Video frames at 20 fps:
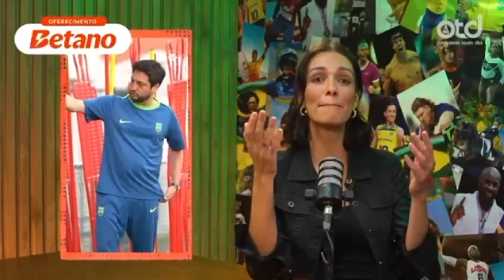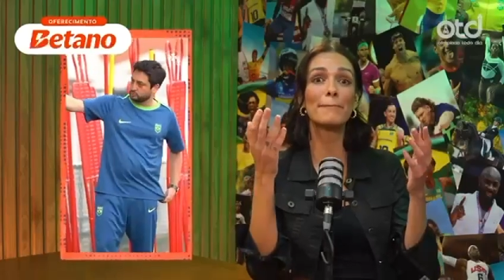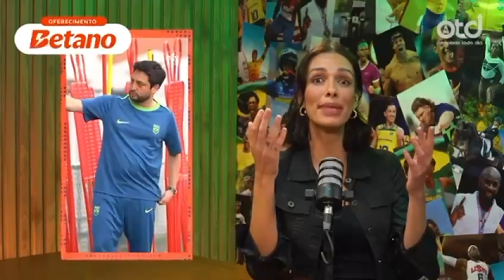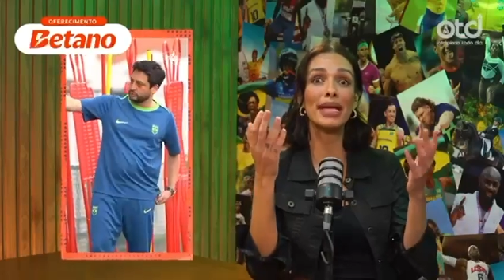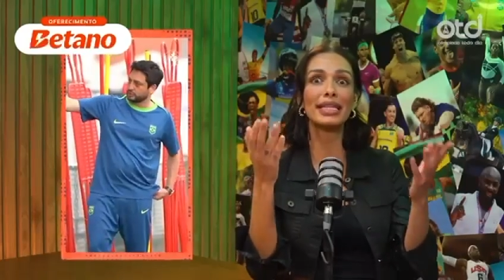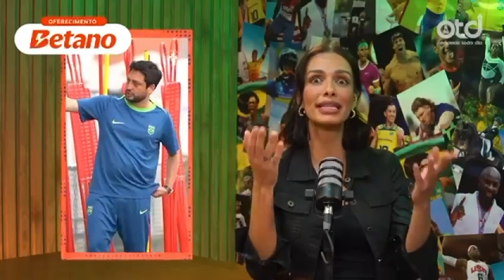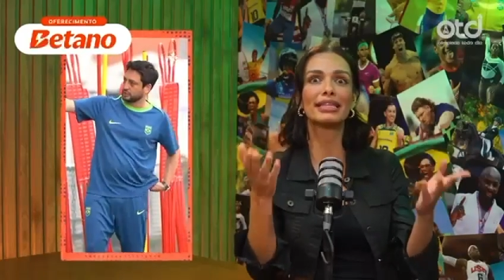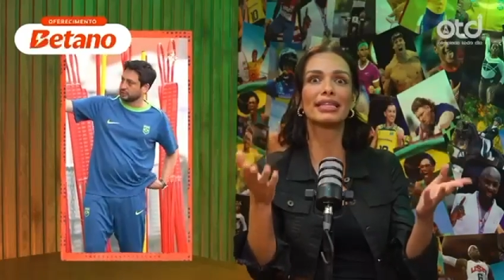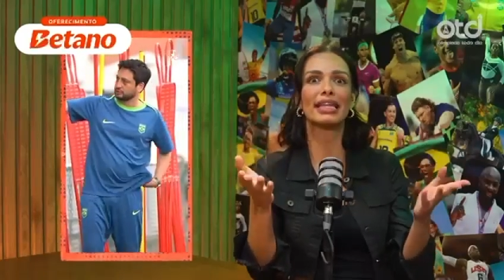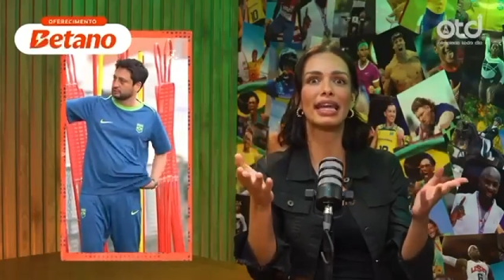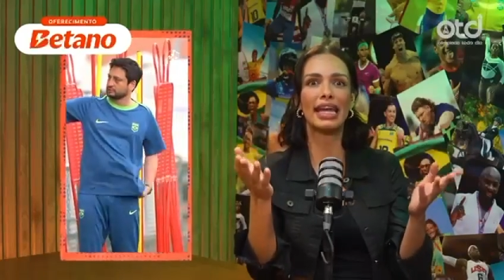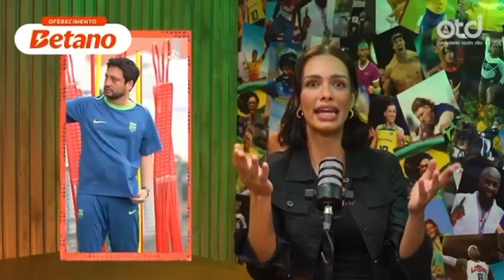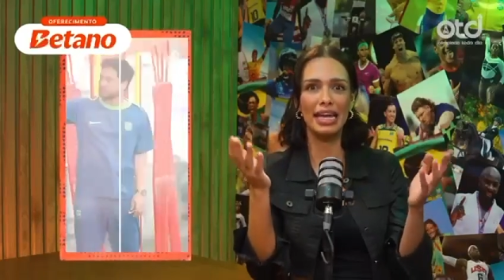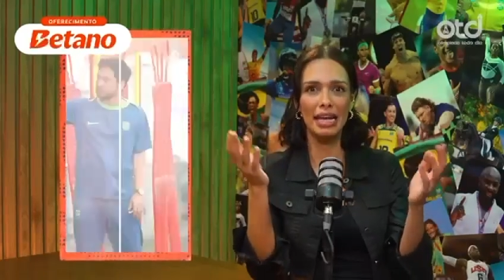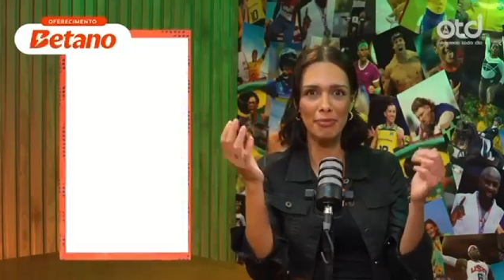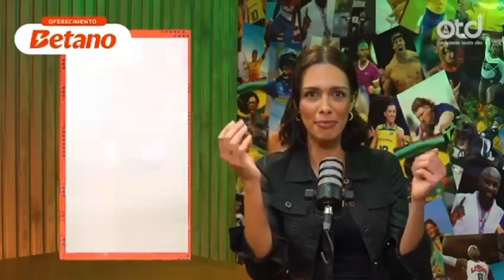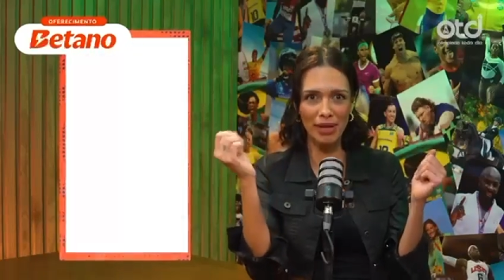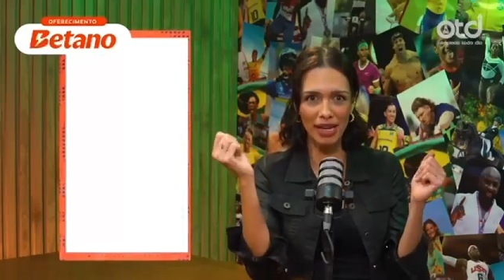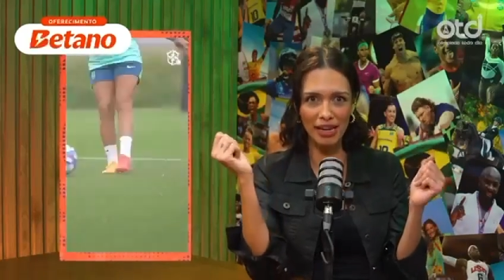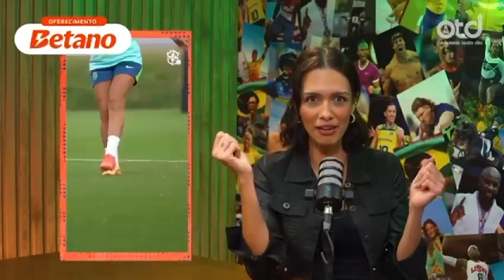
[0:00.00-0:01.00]

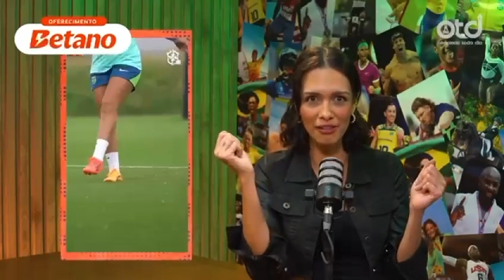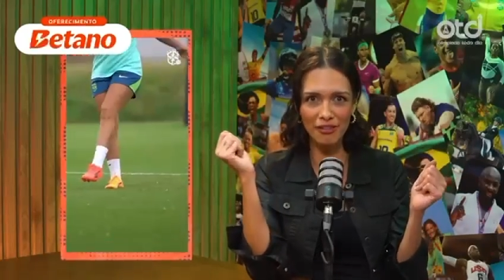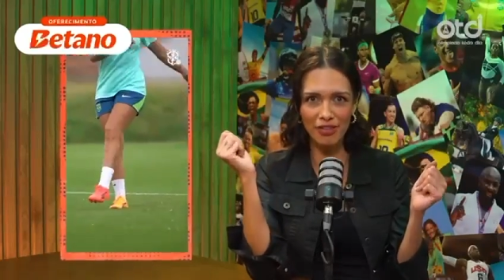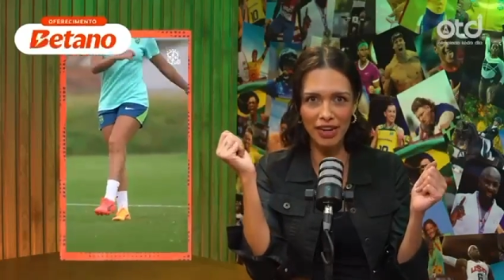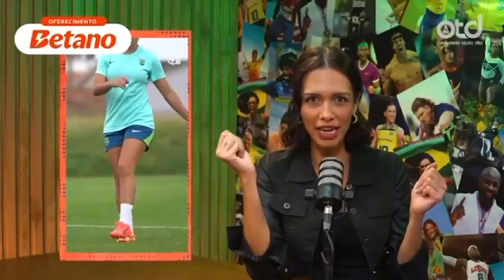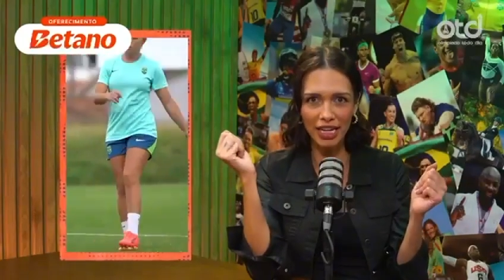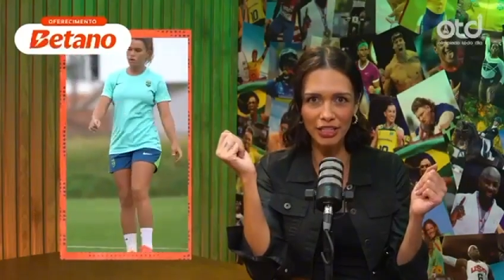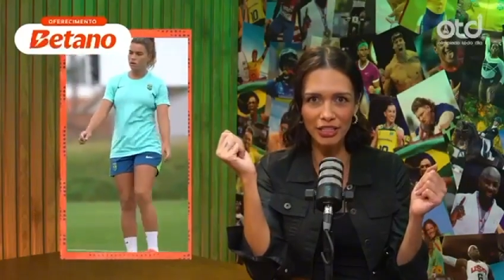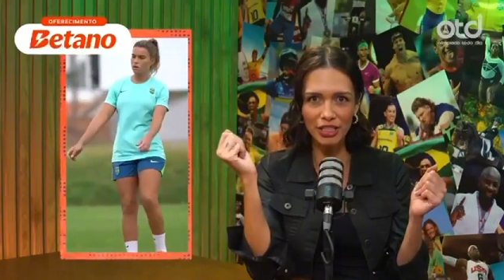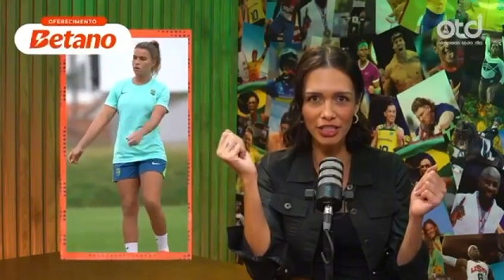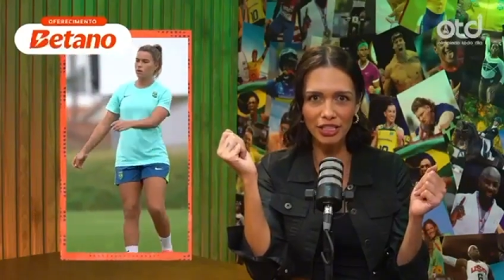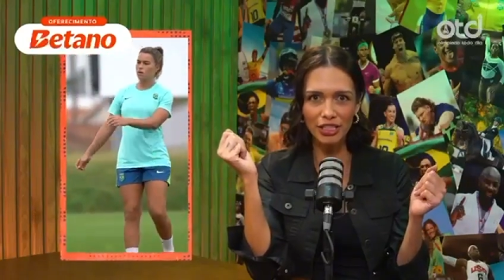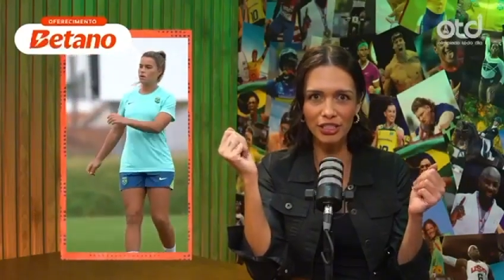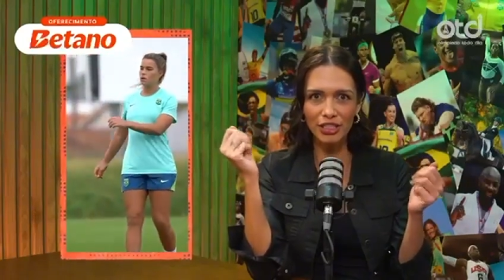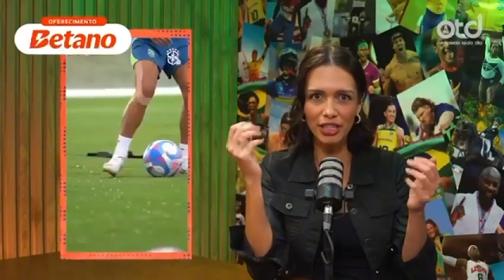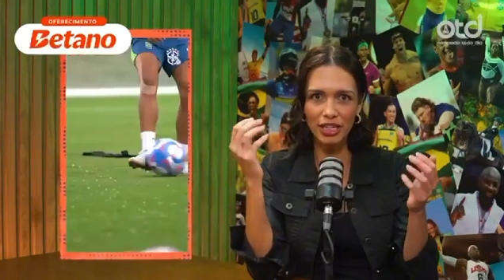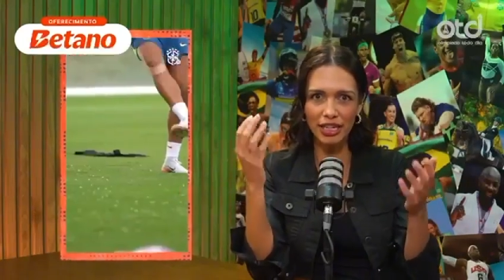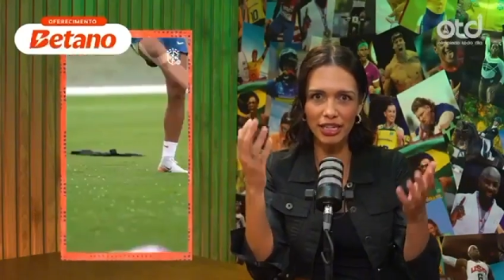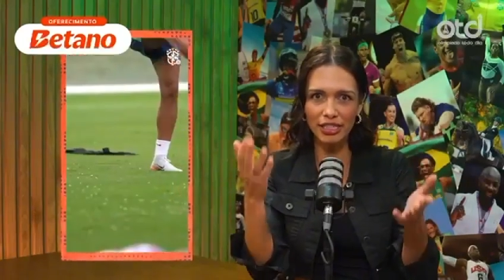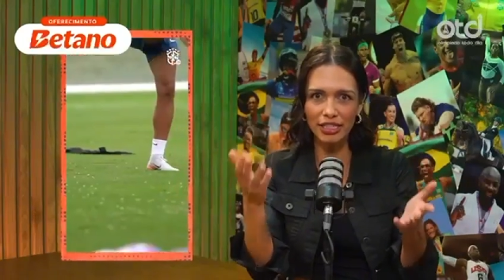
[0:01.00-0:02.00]
pedreira pela frente
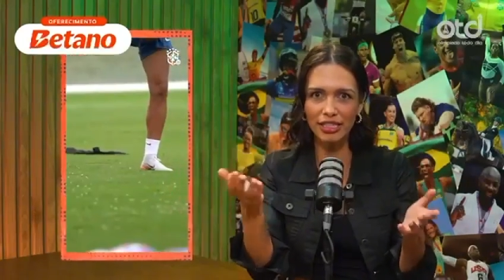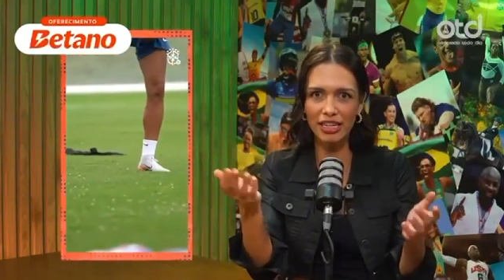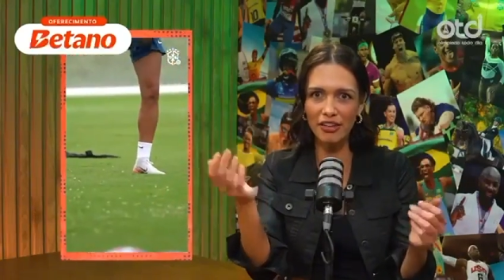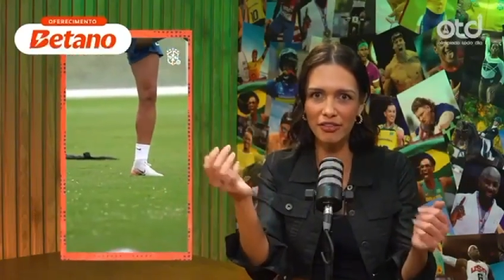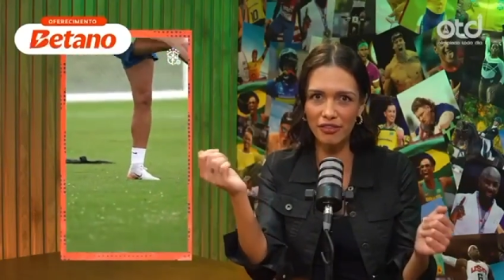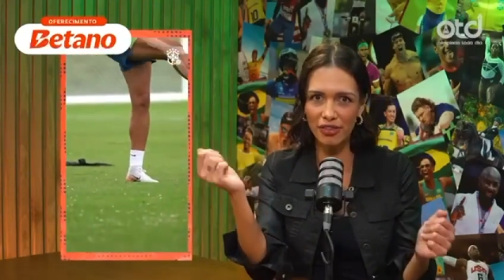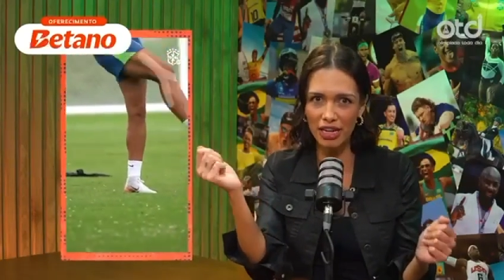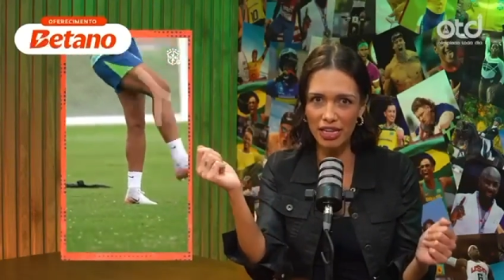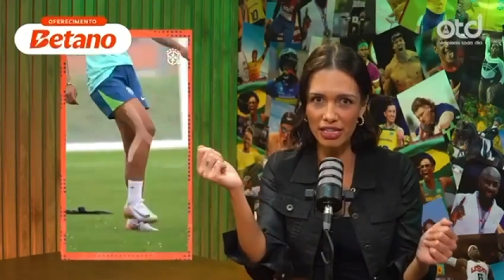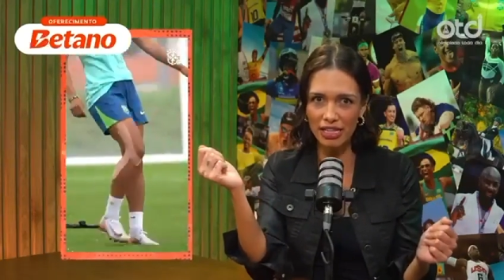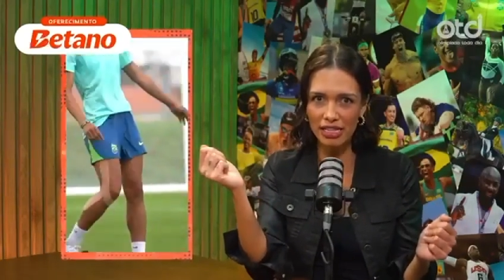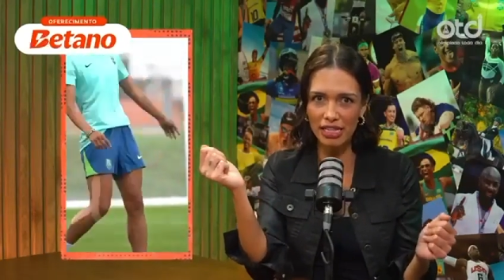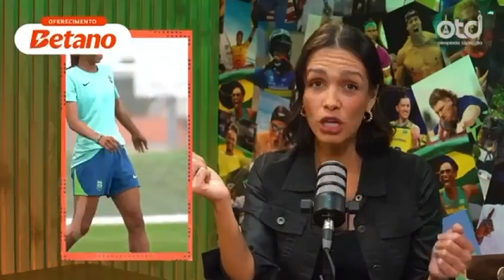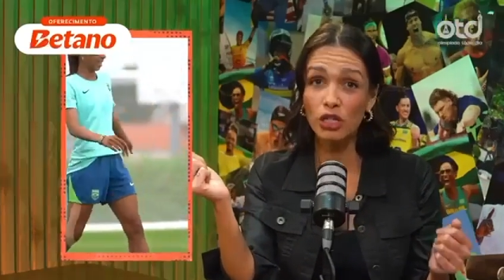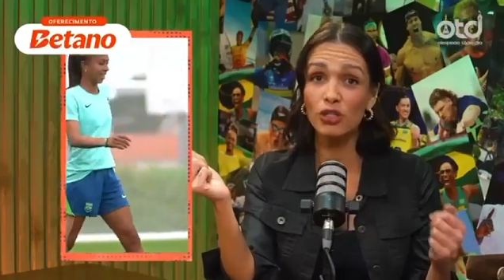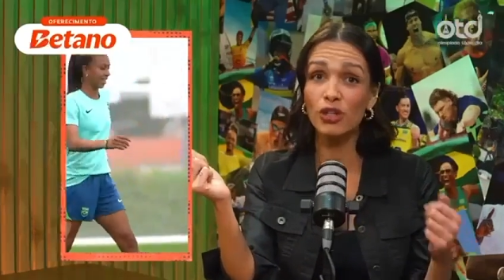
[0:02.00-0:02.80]
diante da França.